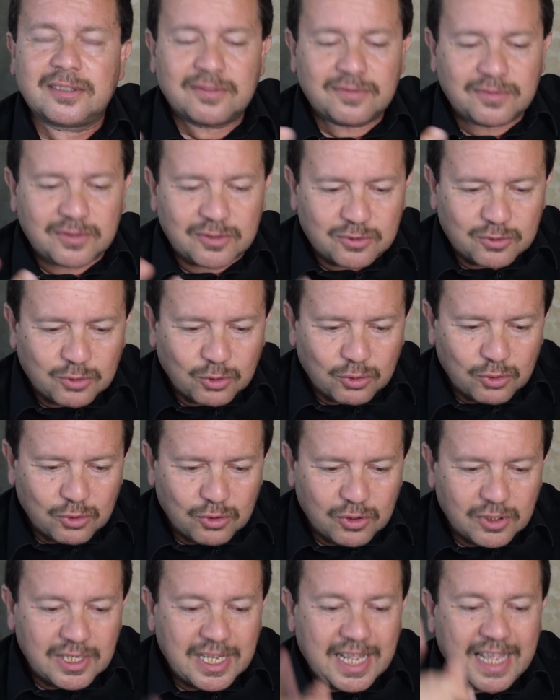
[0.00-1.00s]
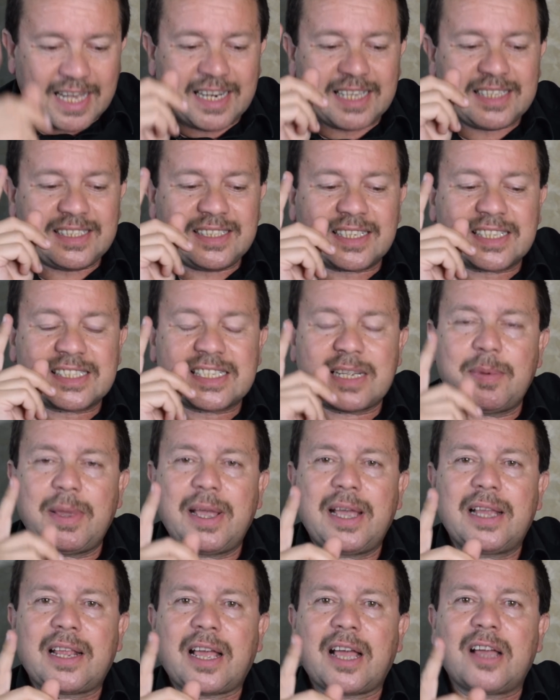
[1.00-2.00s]
في الطرق التي
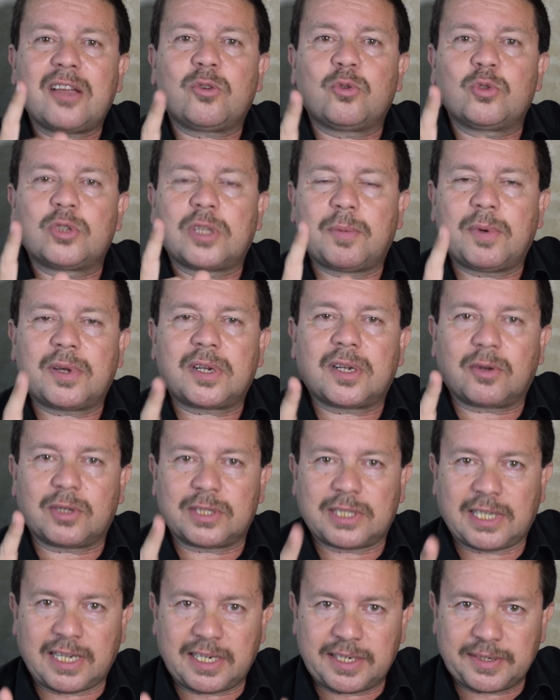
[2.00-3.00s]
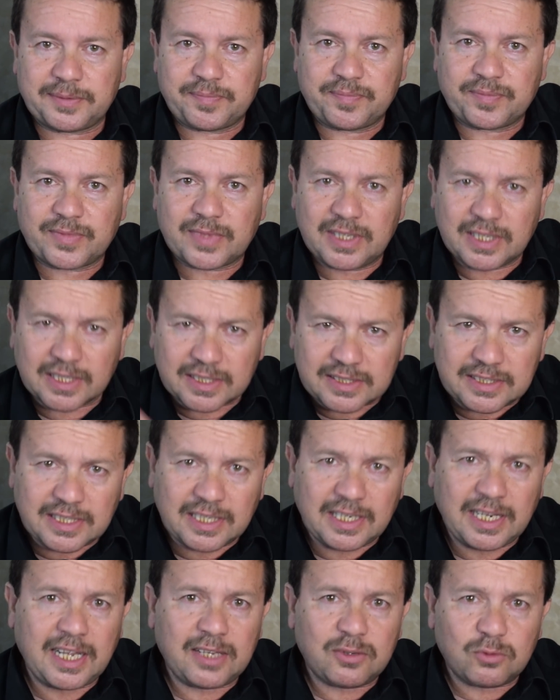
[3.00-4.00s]
رسمها الحق تبارك وتعالى
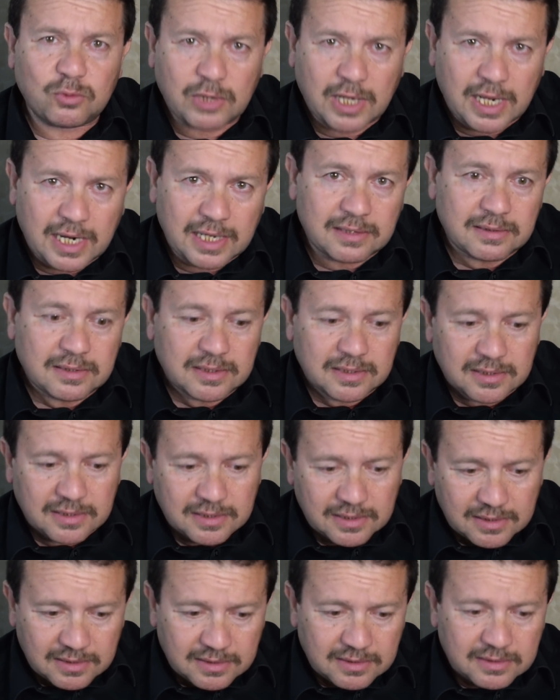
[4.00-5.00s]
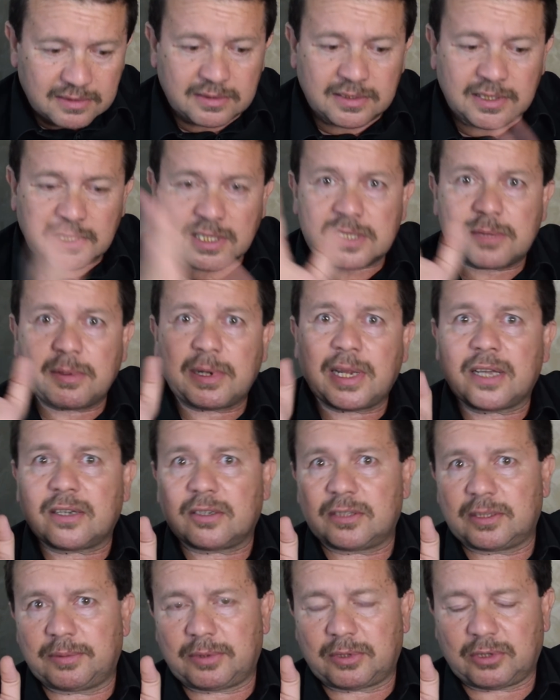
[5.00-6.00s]
الاغتيالات والعالم دي رسمها
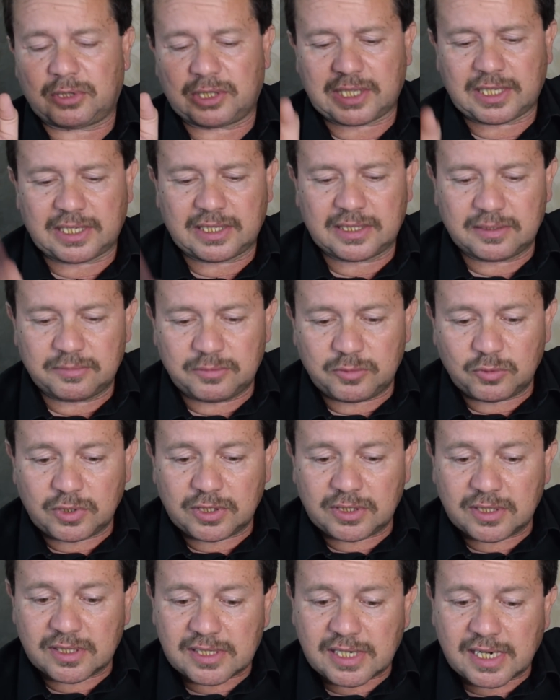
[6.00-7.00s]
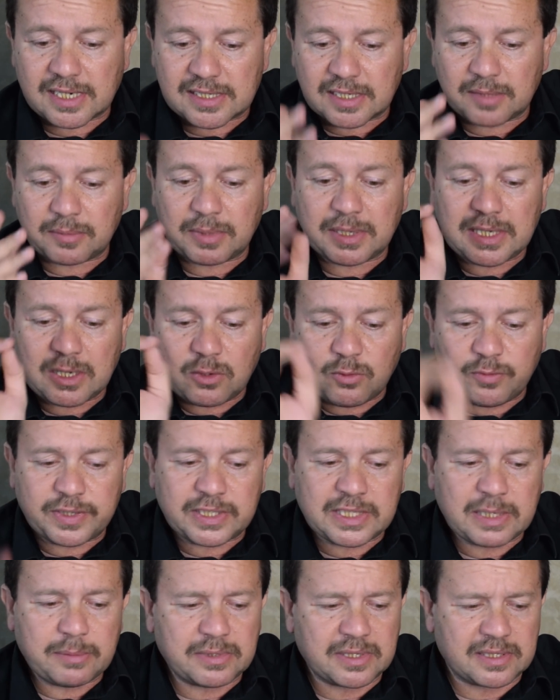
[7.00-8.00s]
الحق تبارك وتعالى من وجهه نظر حسن البنا وفي
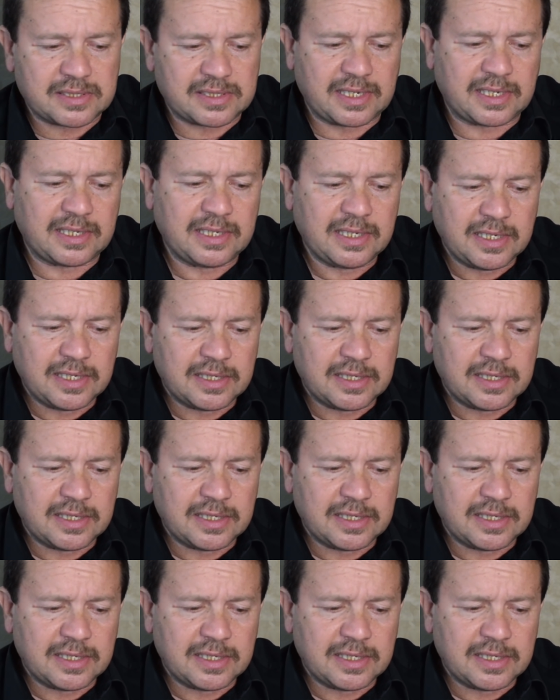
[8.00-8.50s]
كتاب الرسائل